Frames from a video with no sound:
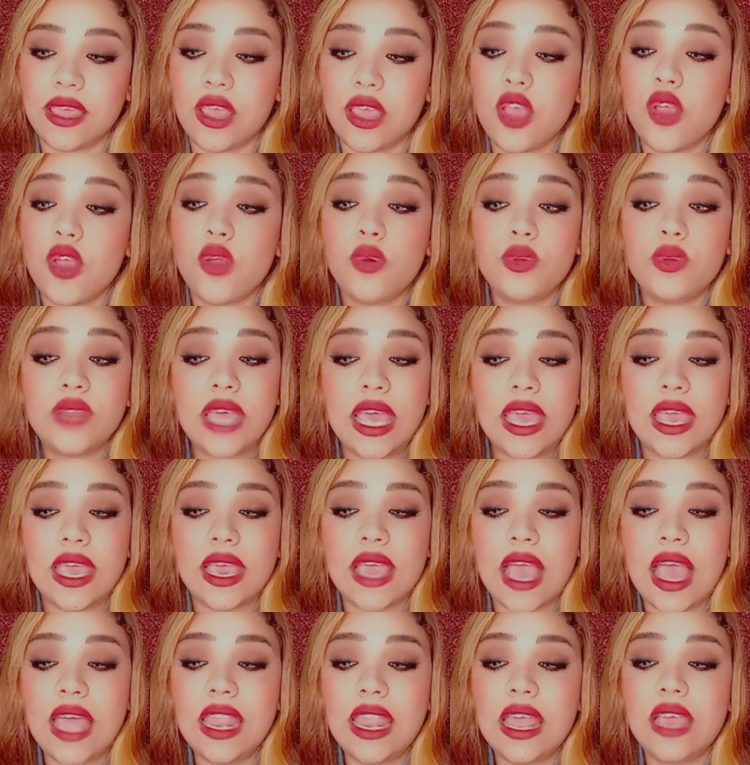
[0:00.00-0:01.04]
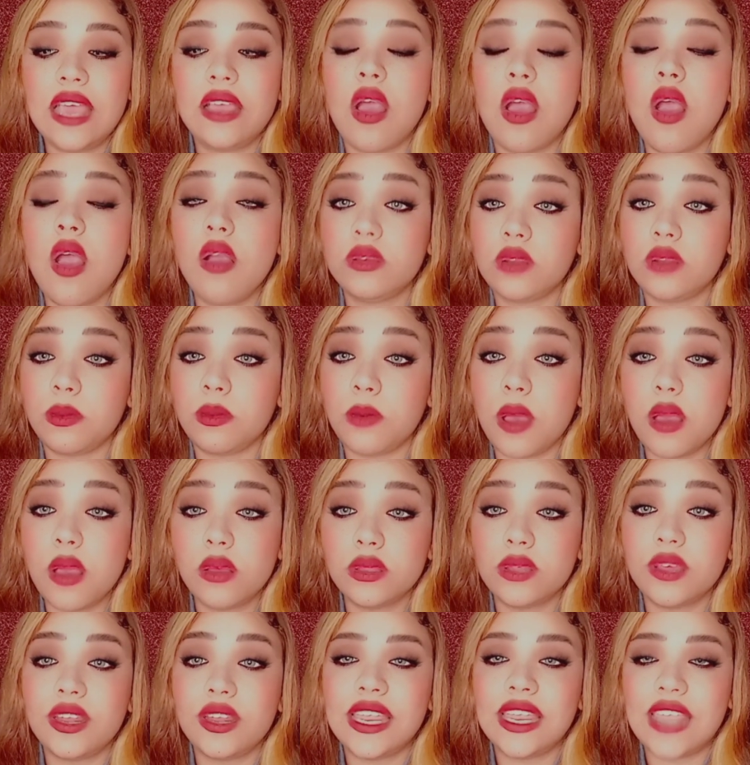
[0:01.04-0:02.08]
وده هيجعلك أقرب أكتر
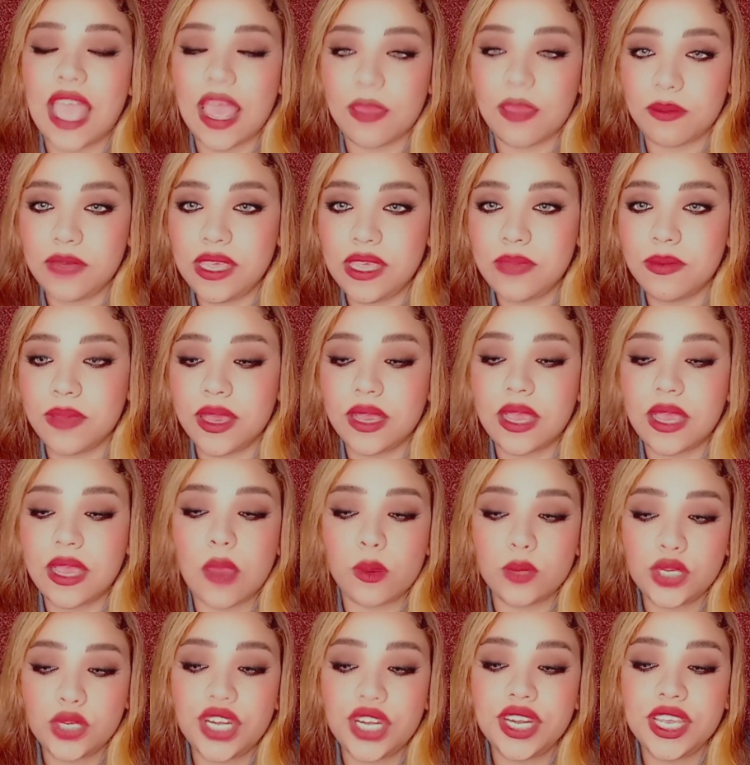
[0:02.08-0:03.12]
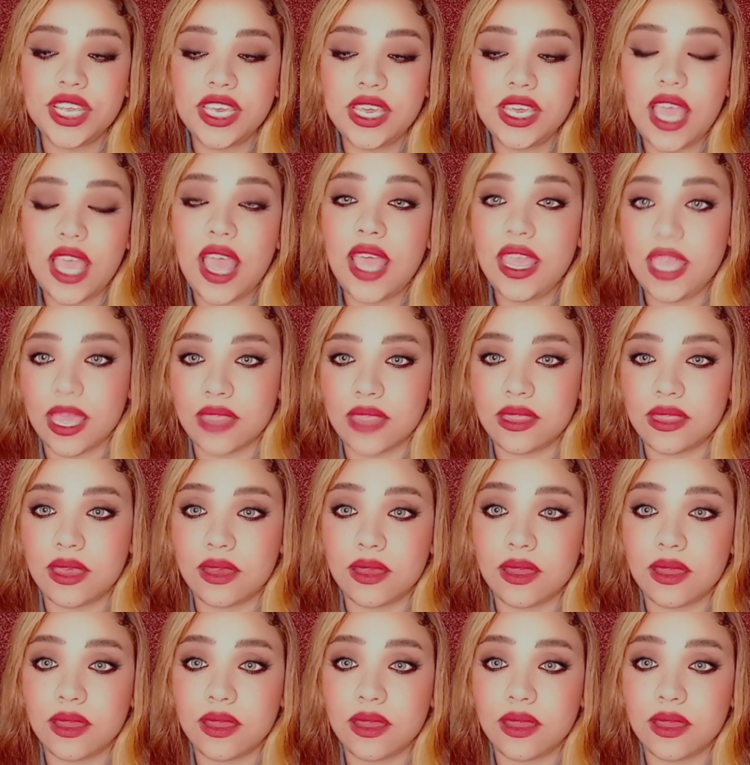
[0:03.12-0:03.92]
لحبيبك أو شريك حياتك